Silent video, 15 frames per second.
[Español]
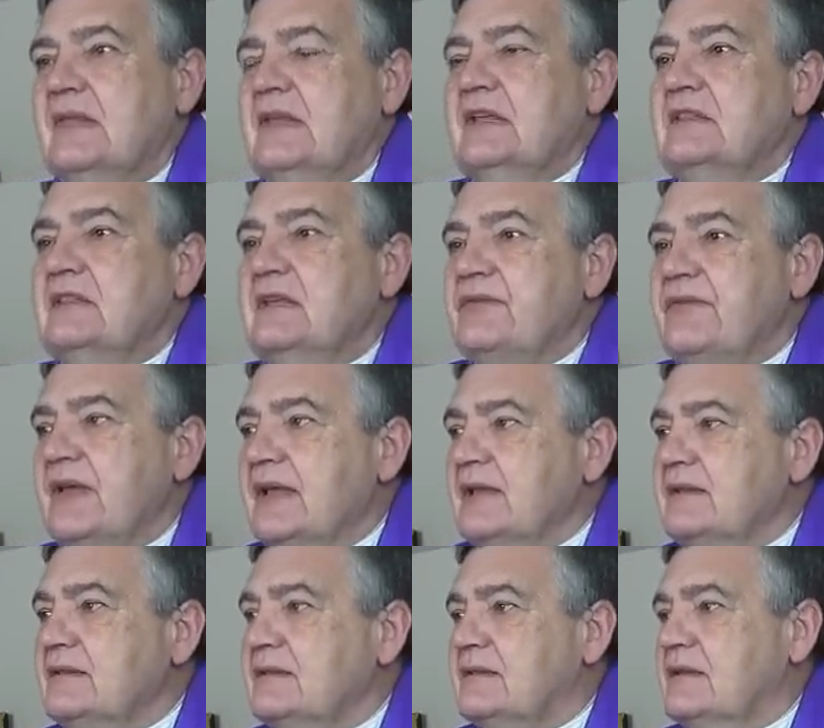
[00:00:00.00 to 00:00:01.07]

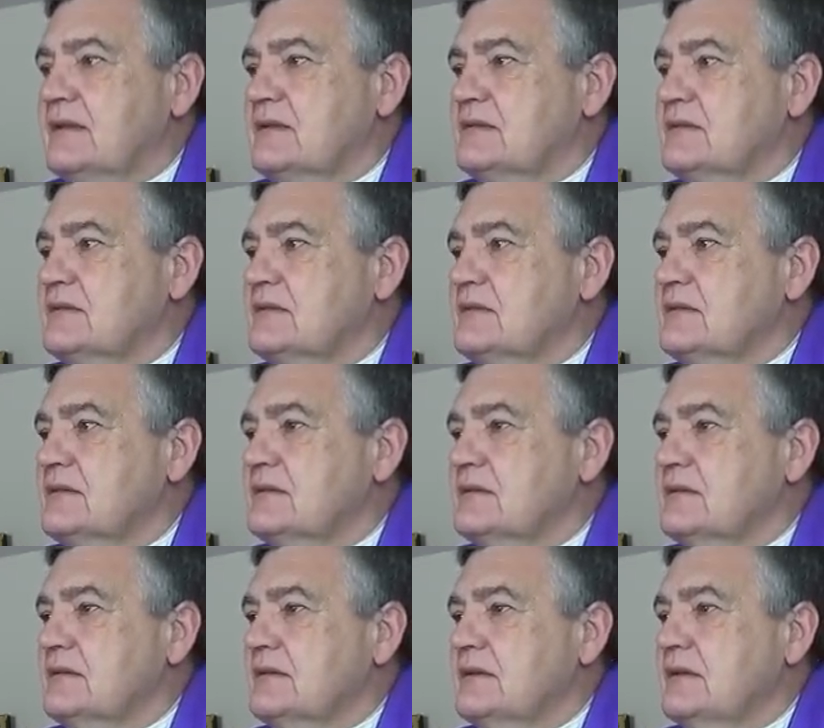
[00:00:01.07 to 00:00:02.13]
indiferentes
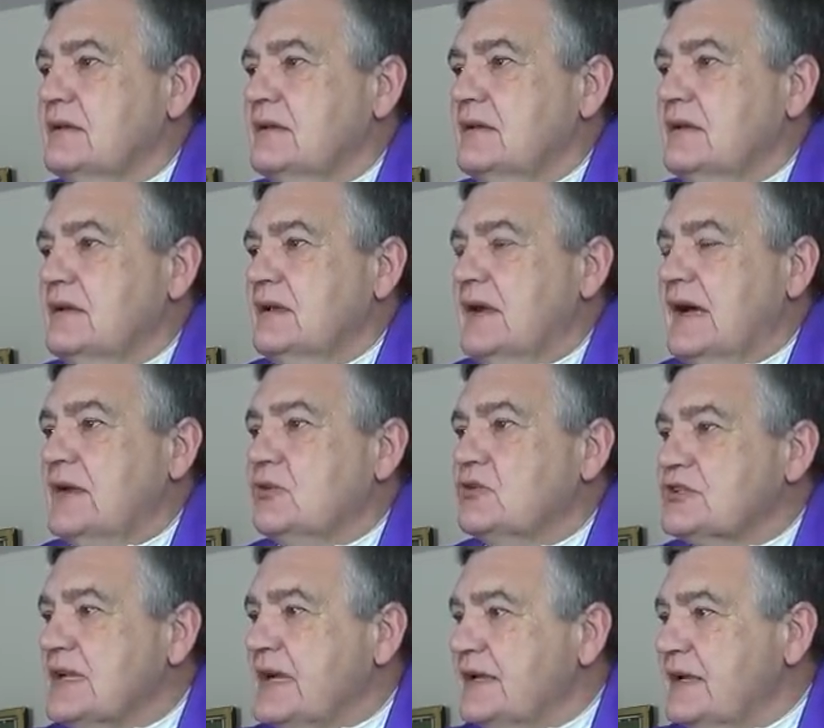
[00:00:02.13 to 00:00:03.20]
a
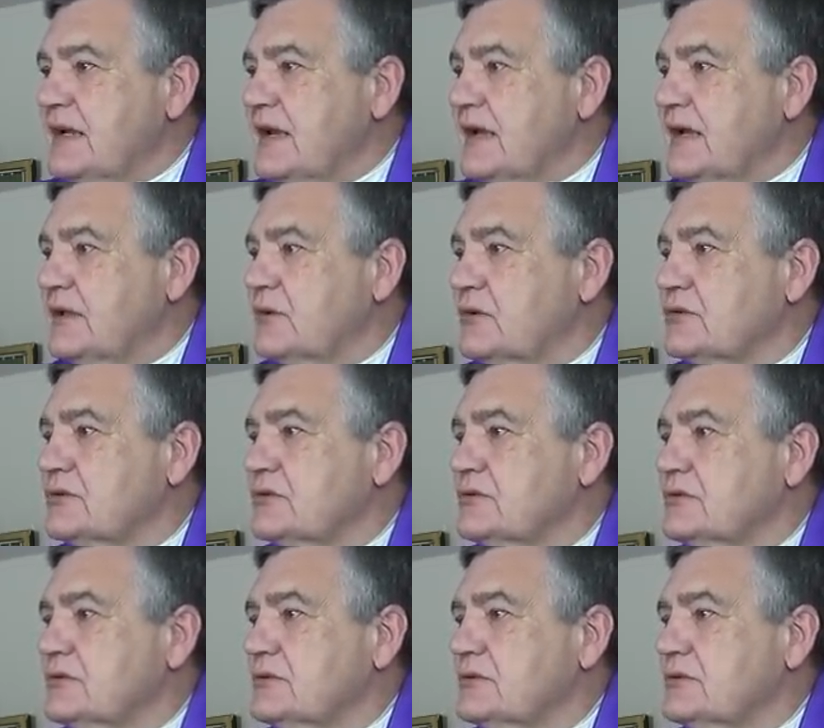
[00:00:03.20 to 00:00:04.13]
los sacrilegios?